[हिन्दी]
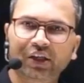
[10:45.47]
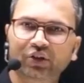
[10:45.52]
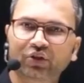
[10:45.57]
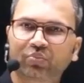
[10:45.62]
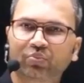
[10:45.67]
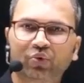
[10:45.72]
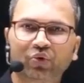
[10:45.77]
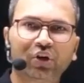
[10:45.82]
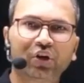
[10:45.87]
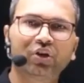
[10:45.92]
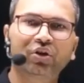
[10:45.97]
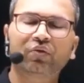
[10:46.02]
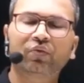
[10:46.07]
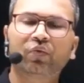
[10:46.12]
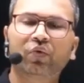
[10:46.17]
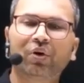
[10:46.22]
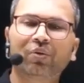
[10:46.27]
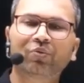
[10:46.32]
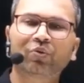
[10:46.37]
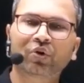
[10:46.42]
तो pollen tube
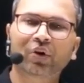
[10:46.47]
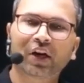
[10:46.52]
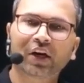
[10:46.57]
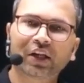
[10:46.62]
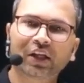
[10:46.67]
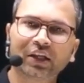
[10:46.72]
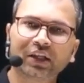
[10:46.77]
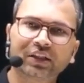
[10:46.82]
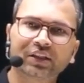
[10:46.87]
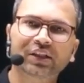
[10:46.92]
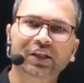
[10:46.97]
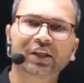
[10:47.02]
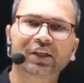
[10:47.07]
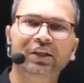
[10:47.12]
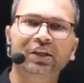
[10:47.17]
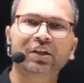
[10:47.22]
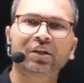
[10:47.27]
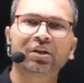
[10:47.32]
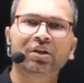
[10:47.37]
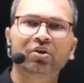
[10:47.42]
form होना नहीं
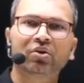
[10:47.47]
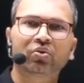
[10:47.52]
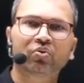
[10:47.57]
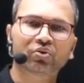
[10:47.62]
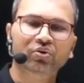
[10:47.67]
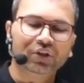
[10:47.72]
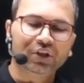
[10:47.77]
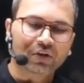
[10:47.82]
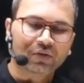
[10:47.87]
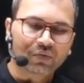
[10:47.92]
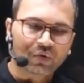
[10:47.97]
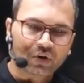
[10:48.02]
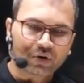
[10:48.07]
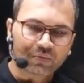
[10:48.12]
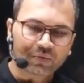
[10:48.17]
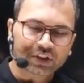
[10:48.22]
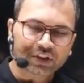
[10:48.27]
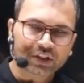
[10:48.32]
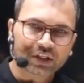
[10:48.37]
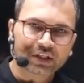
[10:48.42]
चाहिए उसका
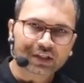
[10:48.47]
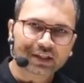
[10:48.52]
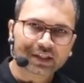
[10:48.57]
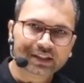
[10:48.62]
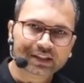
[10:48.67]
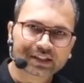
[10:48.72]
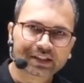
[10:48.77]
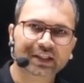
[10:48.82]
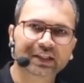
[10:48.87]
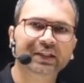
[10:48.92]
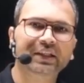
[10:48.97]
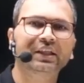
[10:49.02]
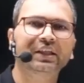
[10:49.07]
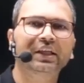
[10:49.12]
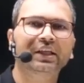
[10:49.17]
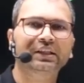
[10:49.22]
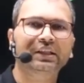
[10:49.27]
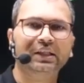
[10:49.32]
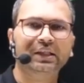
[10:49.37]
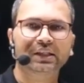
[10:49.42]
formation restrict
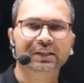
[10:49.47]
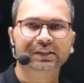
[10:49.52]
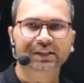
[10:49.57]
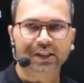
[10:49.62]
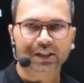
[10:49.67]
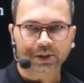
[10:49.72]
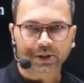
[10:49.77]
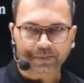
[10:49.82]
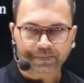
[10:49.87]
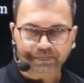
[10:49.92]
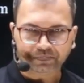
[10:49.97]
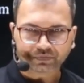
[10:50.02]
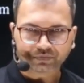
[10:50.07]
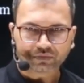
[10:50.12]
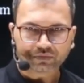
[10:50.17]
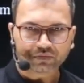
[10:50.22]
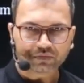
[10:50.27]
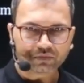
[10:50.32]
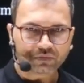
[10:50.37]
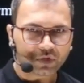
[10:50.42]
किया जाना चाहिए
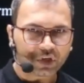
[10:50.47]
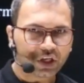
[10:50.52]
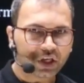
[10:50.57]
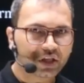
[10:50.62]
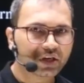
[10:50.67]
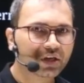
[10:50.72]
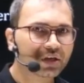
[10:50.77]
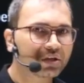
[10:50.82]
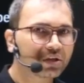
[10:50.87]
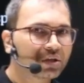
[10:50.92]
है ना